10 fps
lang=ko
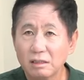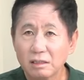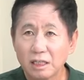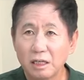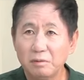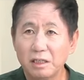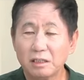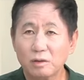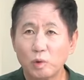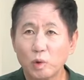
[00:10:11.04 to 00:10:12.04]

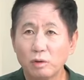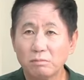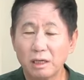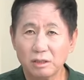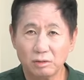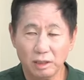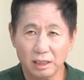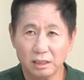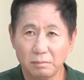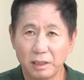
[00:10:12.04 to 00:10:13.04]
케이비에스
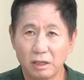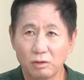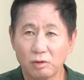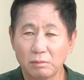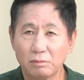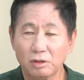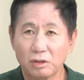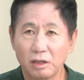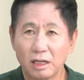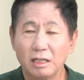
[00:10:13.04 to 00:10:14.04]
공영방송에서 팔일오
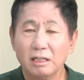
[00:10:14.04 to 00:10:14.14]
광복절날